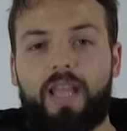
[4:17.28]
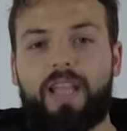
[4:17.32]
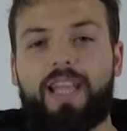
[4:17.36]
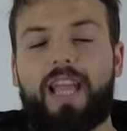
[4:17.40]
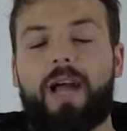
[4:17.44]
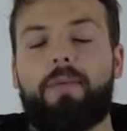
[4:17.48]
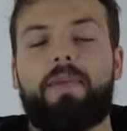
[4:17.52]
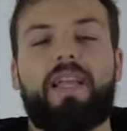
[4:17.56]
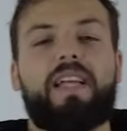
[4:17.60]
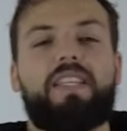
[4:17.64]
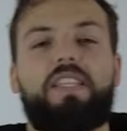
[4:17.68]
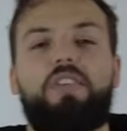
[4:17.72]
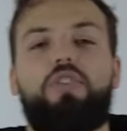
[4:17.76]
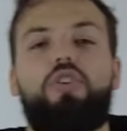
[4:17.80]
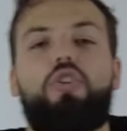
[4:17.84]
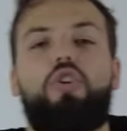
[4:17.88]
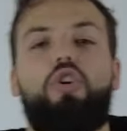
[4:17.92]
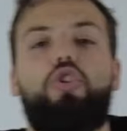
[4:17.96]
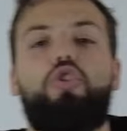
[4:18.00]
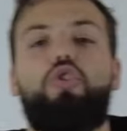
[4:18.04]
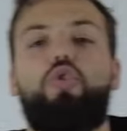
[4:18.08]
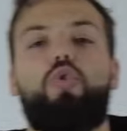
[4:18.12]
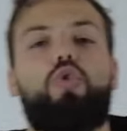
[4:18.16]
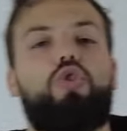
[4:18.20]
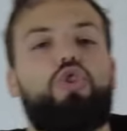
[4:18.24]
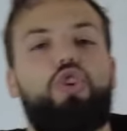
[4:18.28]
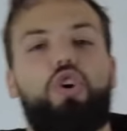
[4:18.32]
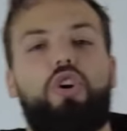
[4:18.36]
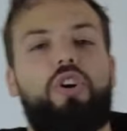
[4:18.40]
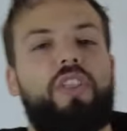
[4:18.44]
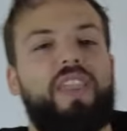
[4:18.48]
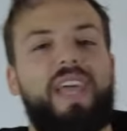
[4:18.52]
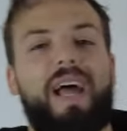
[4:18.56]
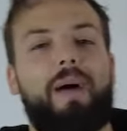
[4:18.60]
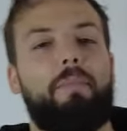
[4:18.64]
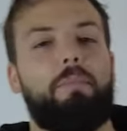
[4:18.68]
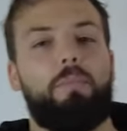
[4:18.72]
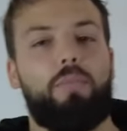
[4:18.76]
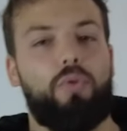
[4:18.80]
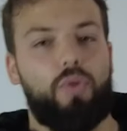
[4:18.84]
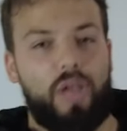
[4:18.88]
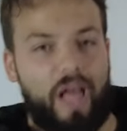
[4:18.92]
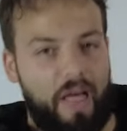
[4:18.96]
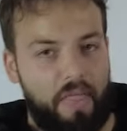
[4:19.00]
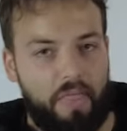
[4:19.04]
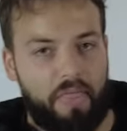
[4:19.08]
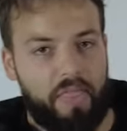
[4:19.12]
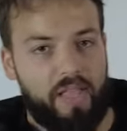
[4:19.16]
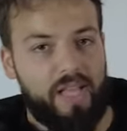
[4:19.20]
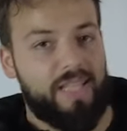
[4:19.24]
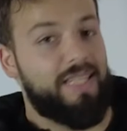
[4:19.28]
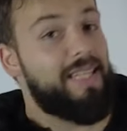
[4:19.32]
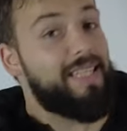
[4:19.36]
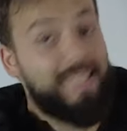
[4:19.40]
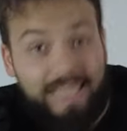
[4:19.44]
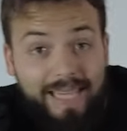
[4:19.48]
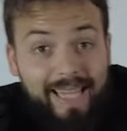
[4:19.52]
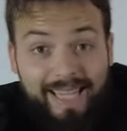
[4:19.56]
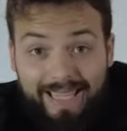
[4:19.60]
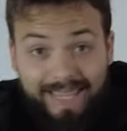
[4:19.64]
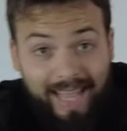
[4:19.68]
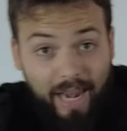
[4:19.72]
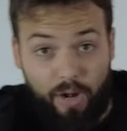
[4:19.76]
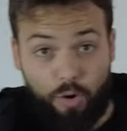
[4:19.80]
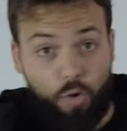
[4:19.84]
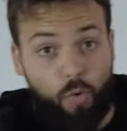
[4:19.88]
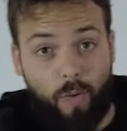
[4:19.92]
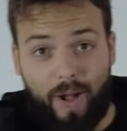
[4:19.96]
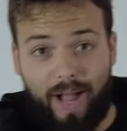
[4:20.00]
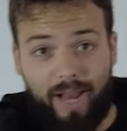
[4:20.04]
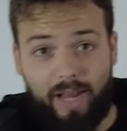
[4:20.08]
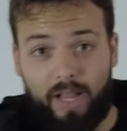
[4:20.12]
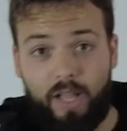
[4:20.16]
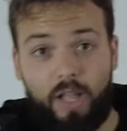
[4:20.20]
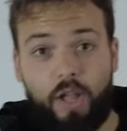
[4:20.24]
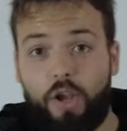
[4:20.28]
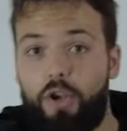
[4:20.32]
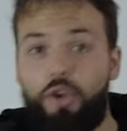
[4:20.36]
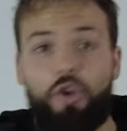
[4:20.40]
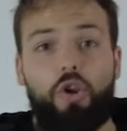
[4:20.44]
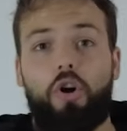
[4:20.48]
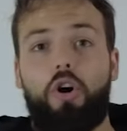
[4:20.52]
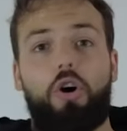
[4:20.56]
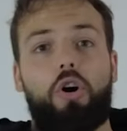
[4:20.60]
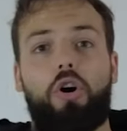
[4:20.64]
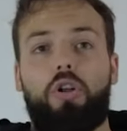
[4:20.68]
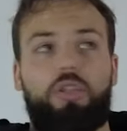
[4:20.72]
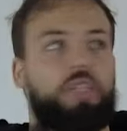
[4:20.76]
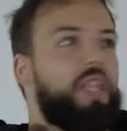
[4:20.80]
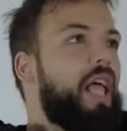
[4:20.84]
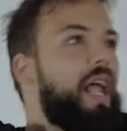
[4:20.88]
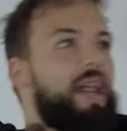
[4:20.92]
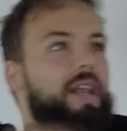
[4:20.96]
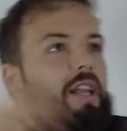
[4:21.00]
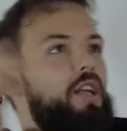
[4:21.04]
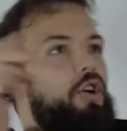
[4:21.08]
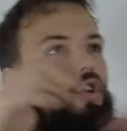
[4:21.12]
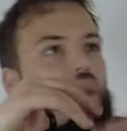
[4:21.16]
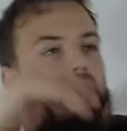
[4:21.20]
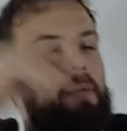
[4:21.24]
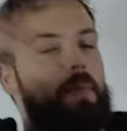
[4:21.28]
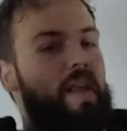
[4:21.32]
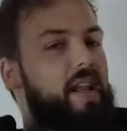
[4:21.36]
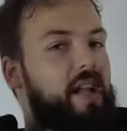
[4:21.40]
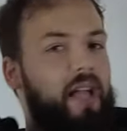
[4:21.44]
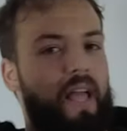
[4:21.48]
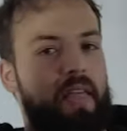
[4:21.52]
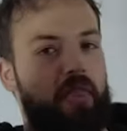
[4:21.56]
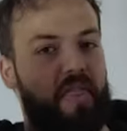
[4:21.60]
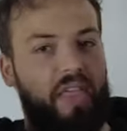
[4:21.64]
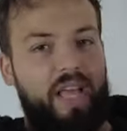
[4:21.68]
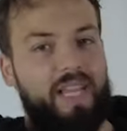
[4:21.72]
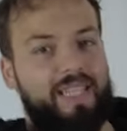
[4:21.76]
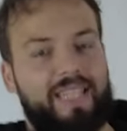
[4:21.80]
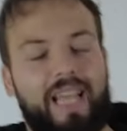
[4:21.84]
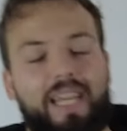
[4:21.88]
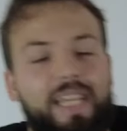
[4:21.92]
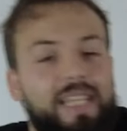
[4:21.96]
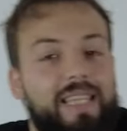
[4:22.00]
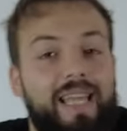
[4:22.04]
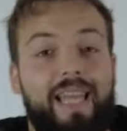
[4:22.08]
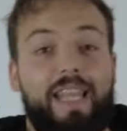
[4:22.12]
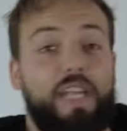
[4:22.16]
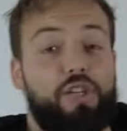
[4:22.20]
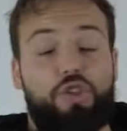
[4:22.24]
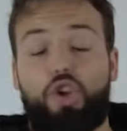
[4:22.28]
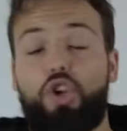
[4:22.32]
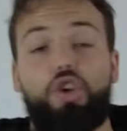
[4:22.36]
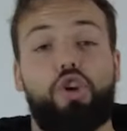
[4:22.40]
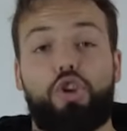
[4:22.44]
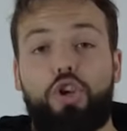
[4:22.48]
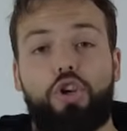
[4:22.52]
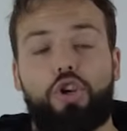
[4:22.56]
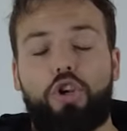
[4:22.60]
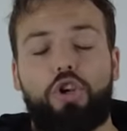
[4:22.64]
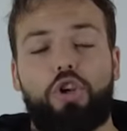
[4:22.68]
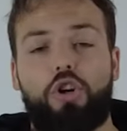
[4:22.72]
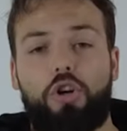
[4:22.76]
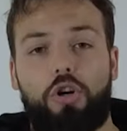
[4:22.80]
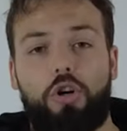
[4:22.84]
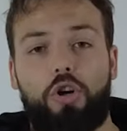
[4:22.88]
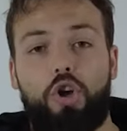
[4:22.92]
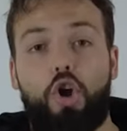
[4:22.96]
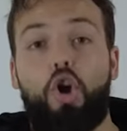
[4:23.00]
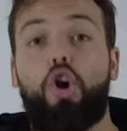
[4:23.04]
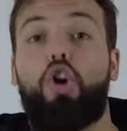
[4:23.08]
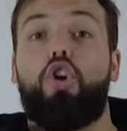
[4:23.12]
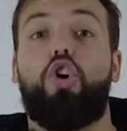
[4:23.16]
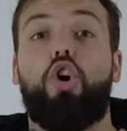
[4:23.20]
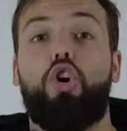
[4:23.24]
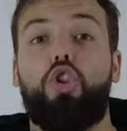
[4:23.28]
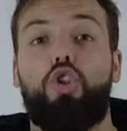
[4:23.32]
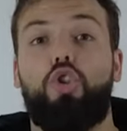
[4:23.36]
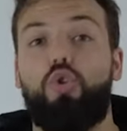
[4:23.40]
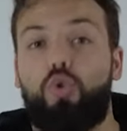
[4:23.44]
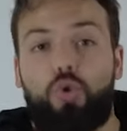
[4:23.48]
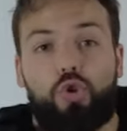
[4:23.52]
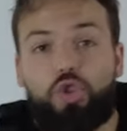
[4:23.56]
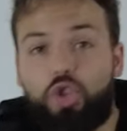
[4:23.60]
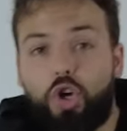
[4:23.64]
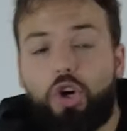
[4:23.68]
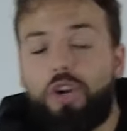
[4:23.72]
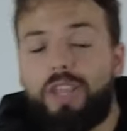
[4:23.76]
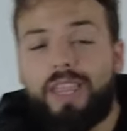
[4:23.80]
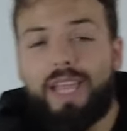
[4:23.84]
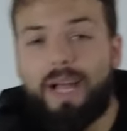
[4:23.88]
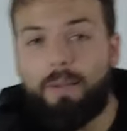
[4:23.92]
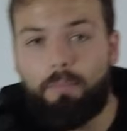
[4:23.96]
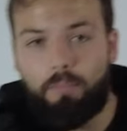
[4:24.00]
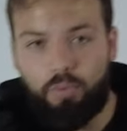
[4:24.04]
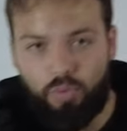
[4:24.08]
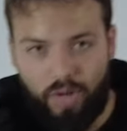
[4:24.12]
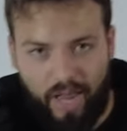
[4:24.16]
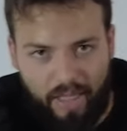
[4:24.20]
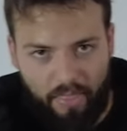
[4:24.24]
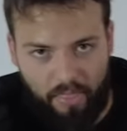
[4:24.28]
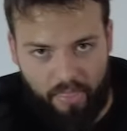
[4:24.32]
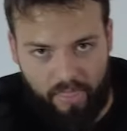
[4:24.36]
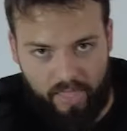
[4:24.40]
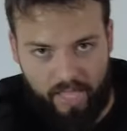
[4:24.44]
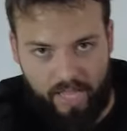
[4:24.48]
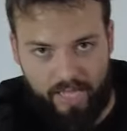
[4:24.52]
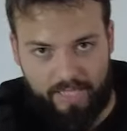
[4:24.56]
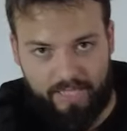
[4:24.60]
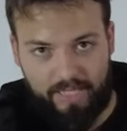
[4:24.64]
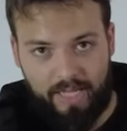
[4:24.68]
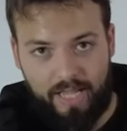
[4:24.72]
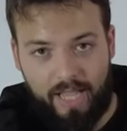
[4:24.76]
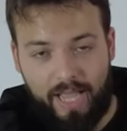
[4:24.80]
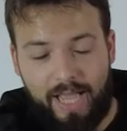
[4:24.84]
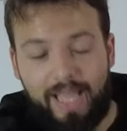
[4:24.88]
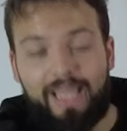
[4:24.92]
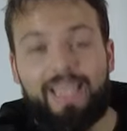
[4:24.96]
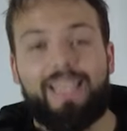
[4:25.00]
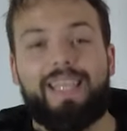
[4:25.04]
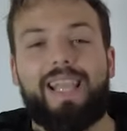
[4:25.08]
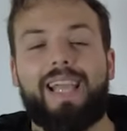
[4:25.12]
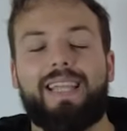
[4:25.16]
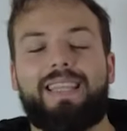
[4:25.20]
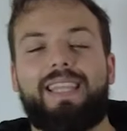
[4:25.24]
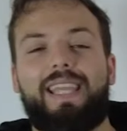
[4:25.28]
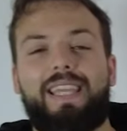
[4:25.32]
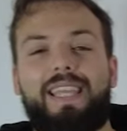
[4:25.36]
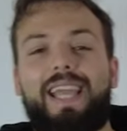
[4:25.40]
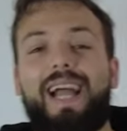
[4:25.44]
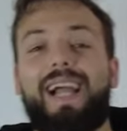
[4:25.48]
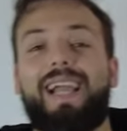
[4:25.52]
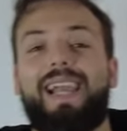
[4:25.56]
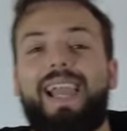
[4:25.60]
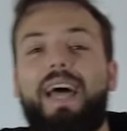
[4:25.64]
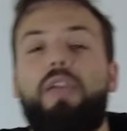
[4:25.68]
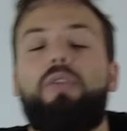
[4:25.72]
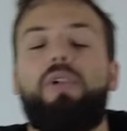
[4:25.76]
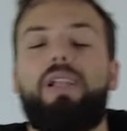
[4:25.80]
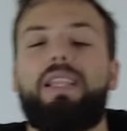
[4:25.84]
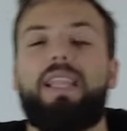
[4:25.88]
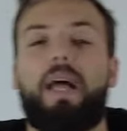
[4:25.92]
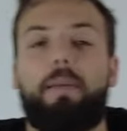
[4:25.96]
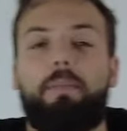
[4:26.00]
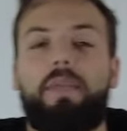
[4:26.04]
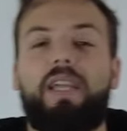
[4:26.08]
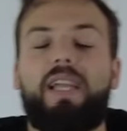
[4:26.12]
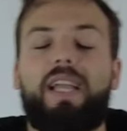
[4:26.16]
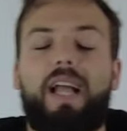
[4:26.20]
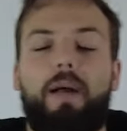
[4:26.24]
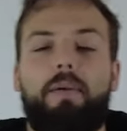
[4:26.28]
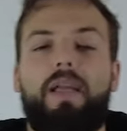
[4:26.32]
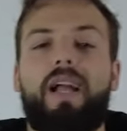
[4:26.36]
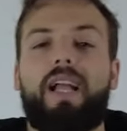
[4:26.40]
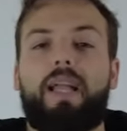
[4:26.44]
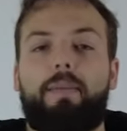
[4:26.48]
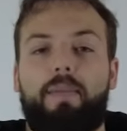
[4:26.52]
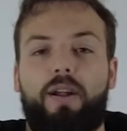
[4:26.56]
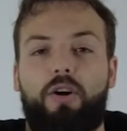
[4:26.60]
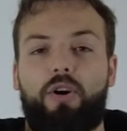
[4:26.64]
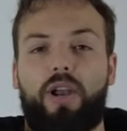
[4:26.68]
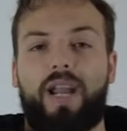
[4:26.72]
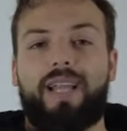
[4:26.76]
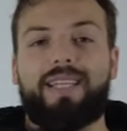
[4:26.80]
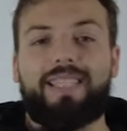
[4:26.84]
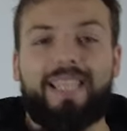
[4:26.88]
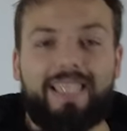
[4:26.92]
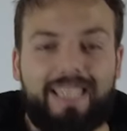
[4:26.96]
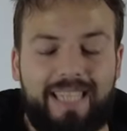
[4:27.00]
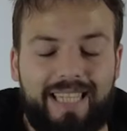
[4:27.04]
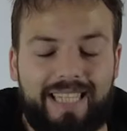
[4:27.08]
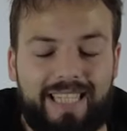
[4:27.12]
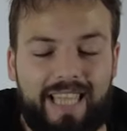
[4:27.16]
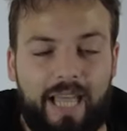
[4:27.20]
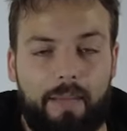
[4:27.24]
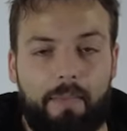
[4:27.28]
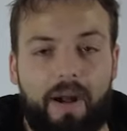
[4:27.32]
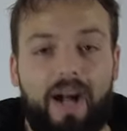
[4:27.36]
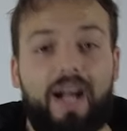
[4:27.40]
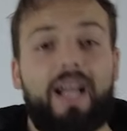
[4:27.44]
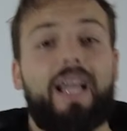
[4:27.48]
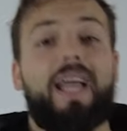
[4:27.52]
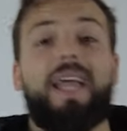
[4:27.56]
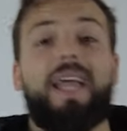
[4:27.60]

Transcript: que había sido conductor de ambulancias. Sí, tal cual, no técnico en emergencias sanitarias. No, no, no, no, no conductor de ambulancias, y que tenía claro él también que había que mejorar este sistema,